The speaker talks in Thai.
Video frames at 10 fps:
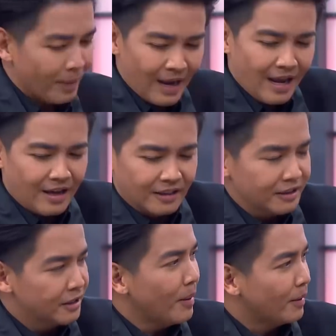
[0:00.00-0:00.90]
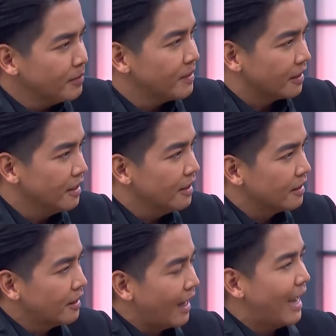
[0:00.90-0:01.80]
บห้าสำหรับลิปสติกนี่
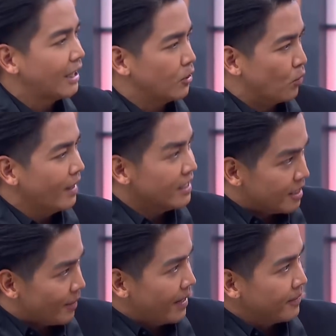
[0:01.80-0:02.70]
ราคาถือว่าดีไหม